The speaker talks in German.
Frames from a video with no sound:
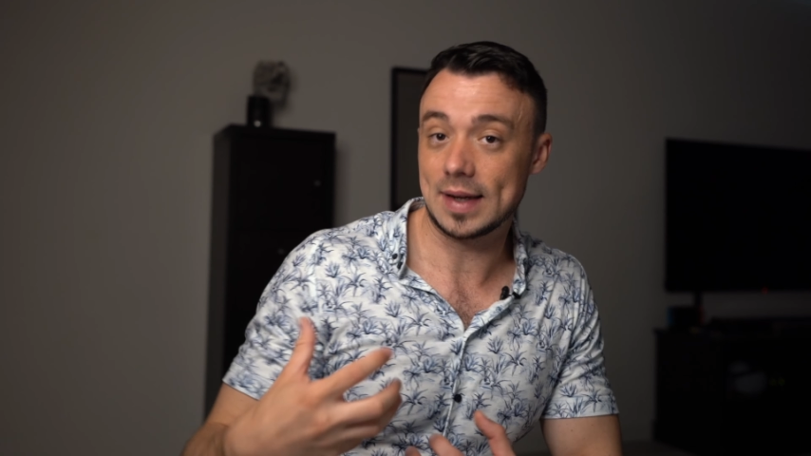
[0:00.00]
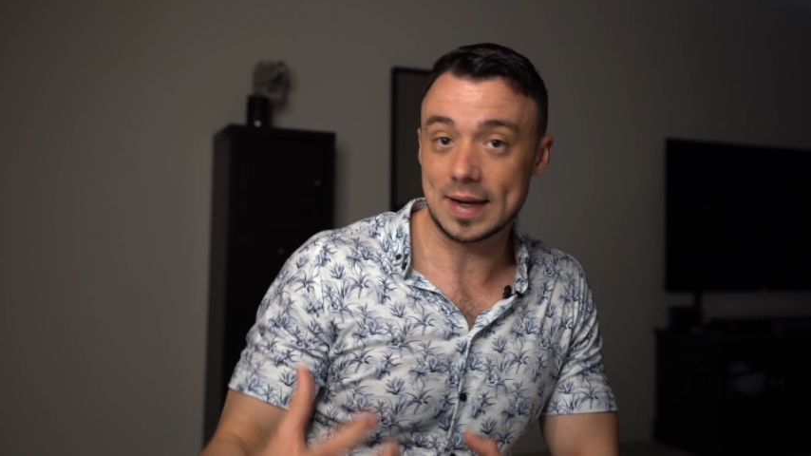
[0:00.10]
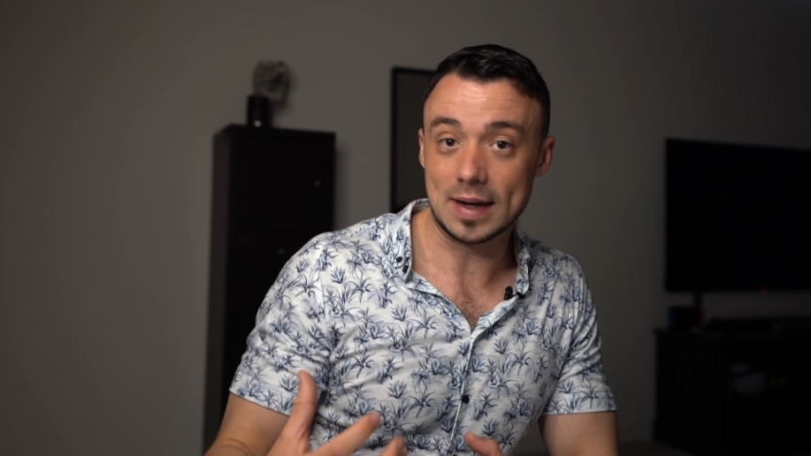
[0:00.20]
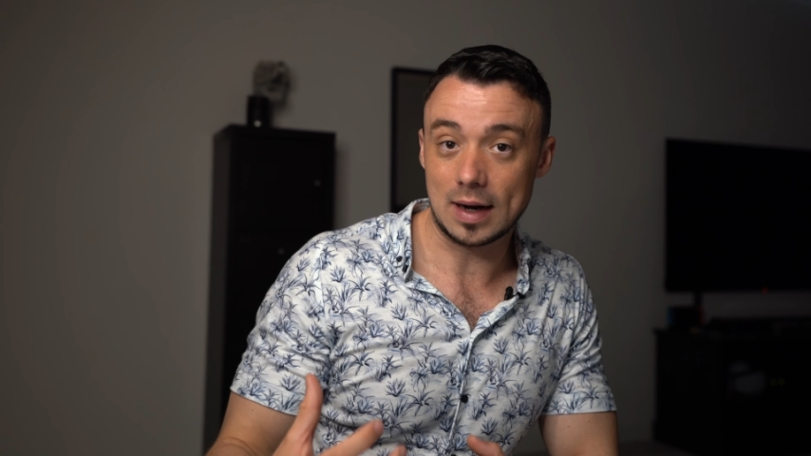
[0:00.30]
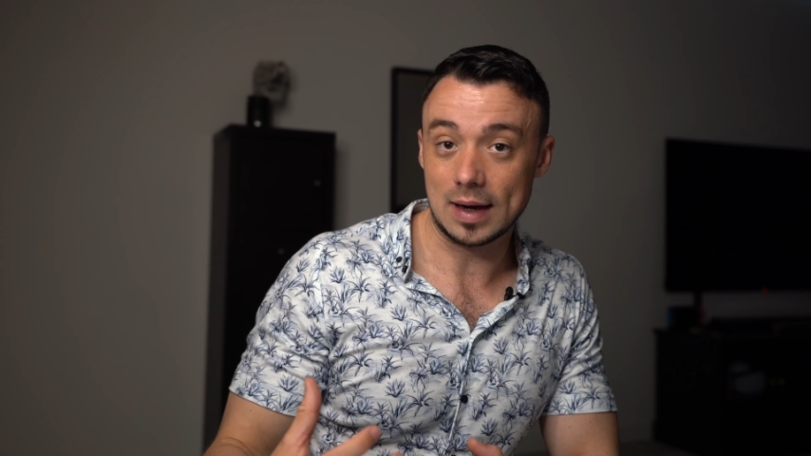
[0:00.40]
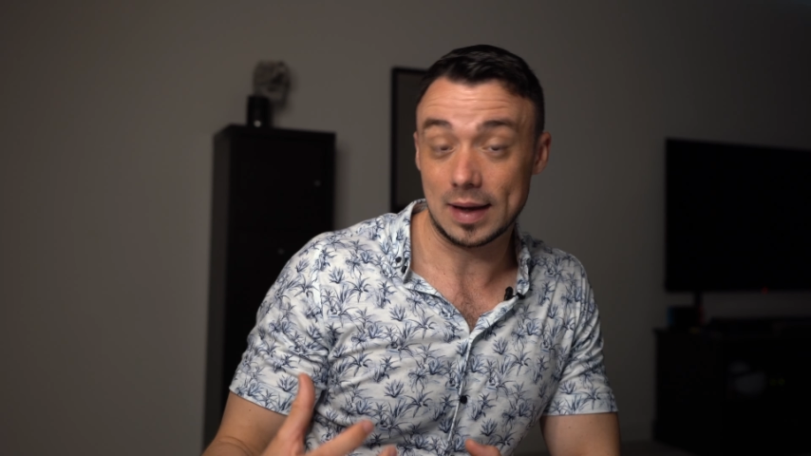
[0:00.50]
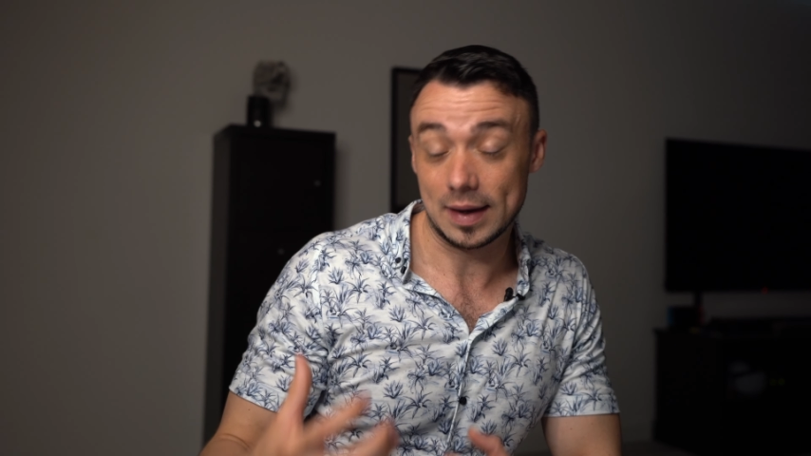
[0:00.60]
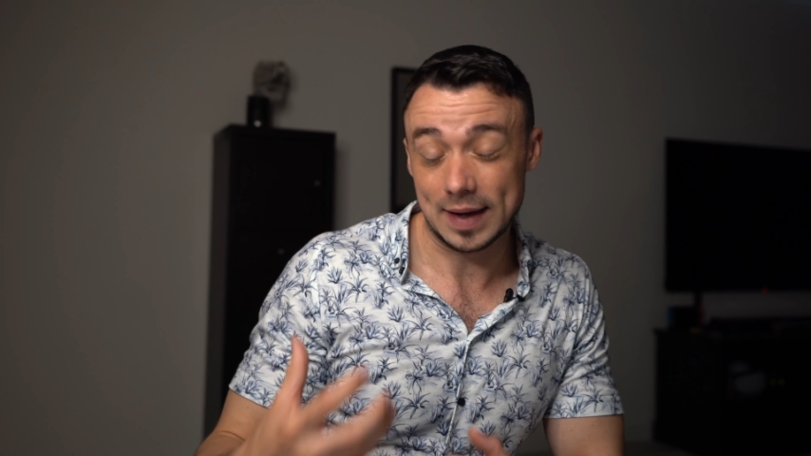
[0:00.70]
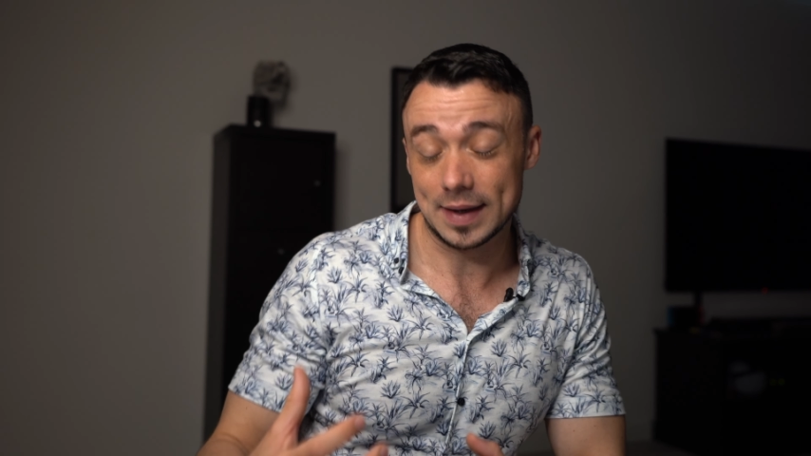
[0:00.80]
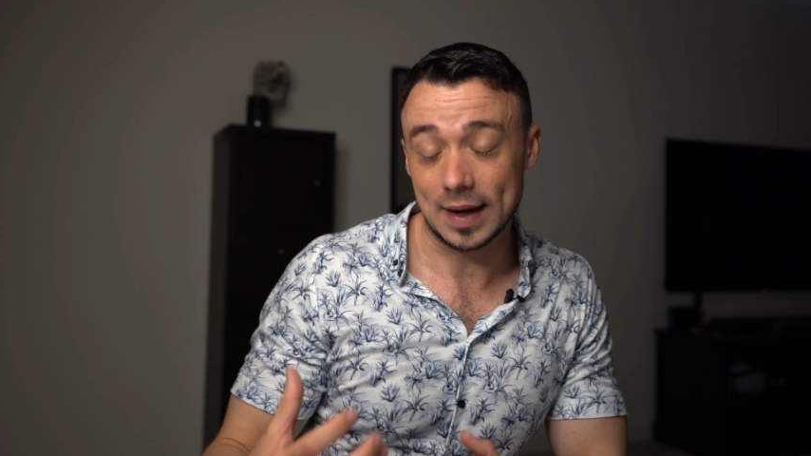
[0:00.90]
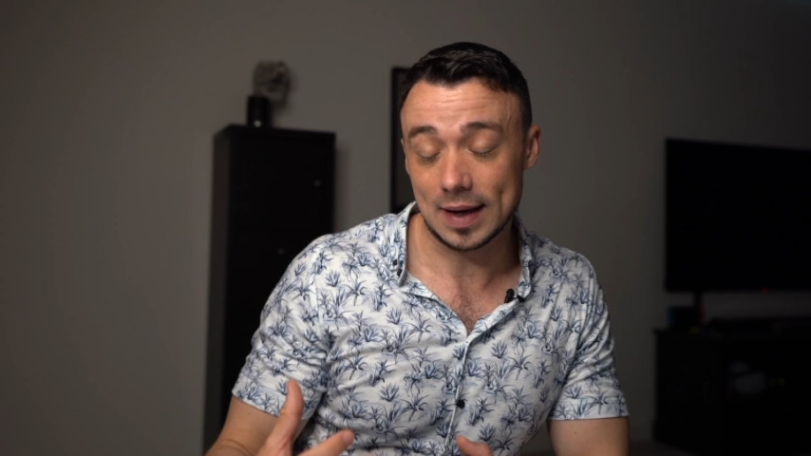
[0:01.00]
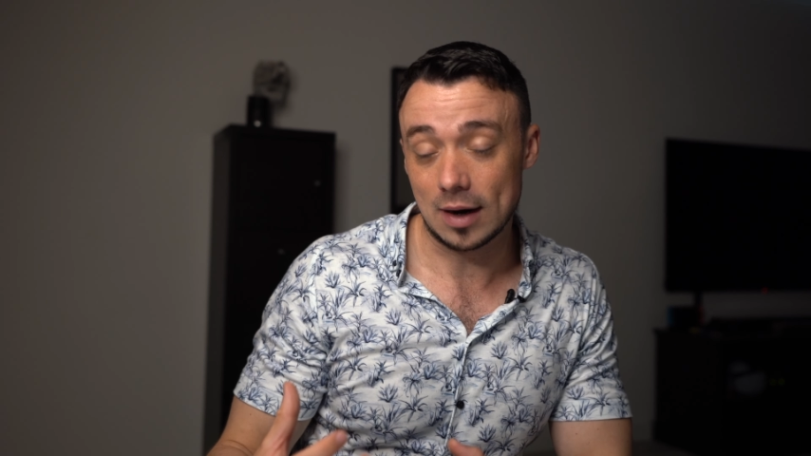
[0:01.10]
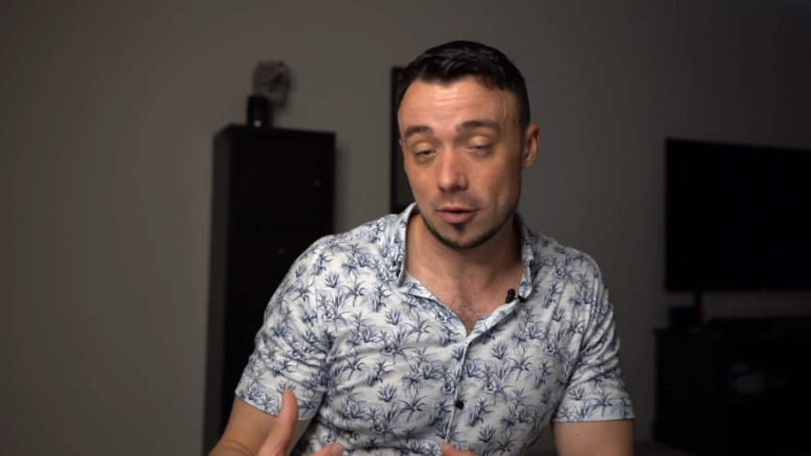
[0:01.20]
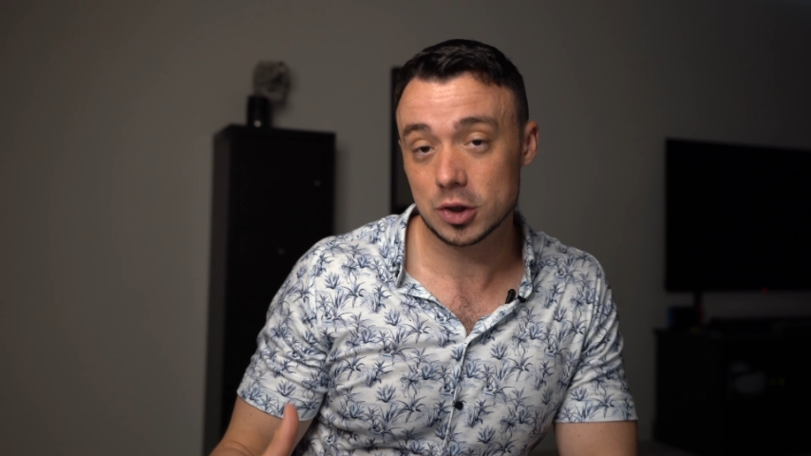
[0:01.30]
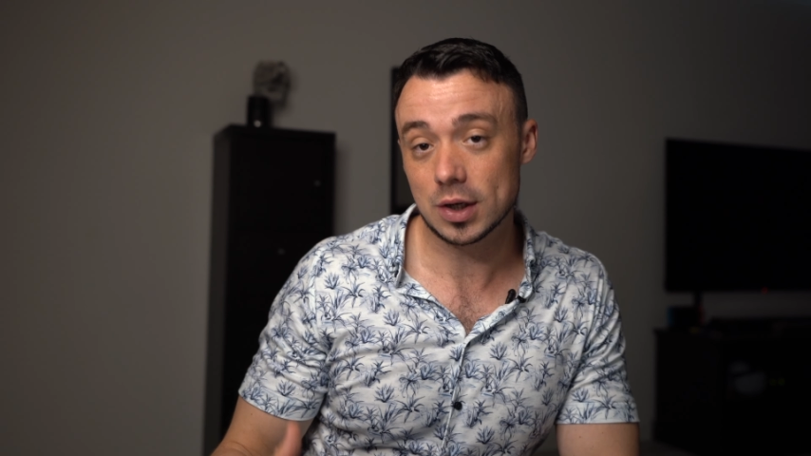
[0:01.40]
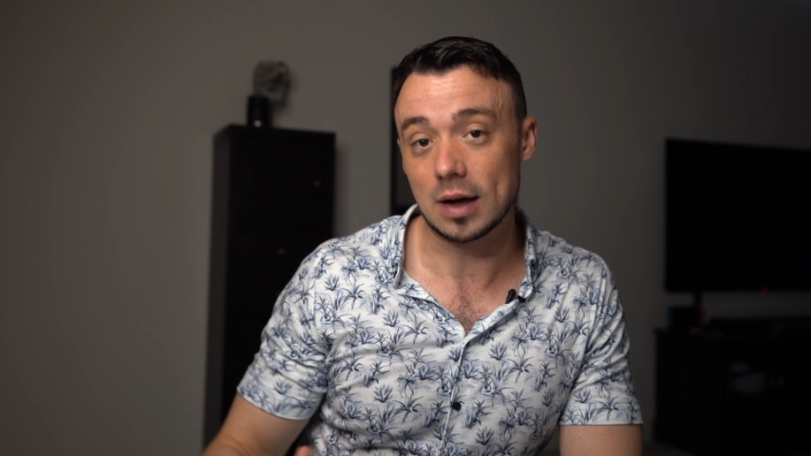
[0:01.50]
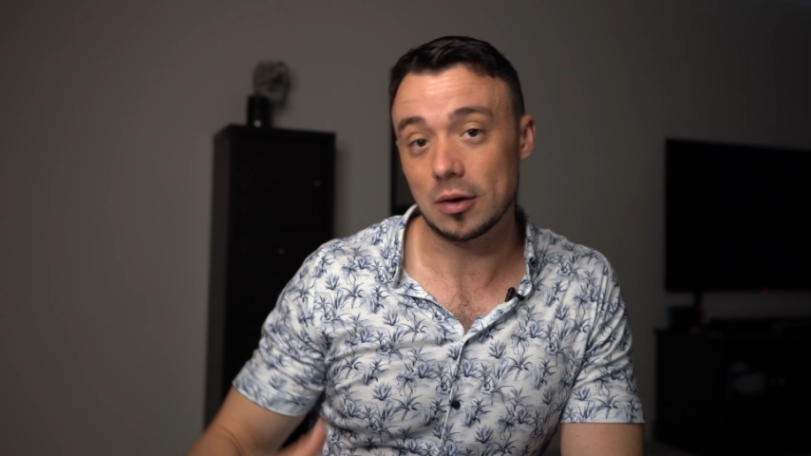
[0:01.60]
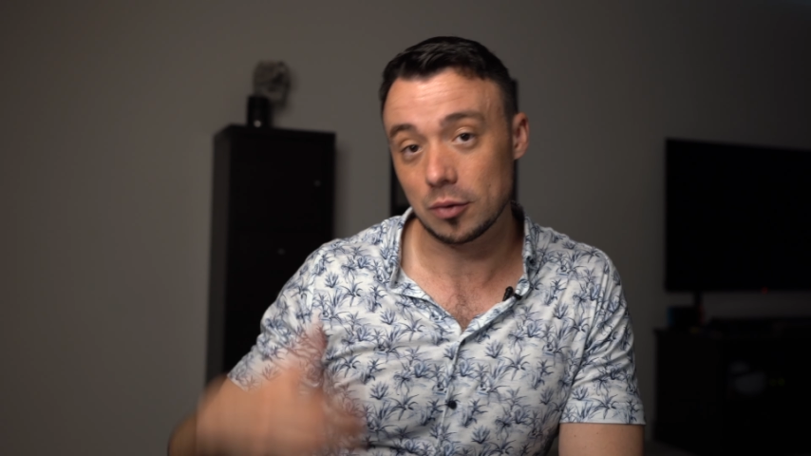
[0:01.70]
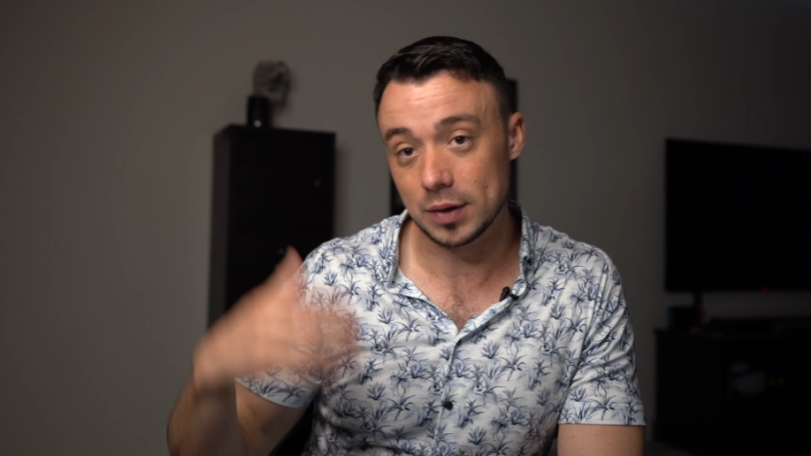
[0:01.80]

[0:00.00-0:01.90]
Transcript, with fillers: generelle Ausstrahlung?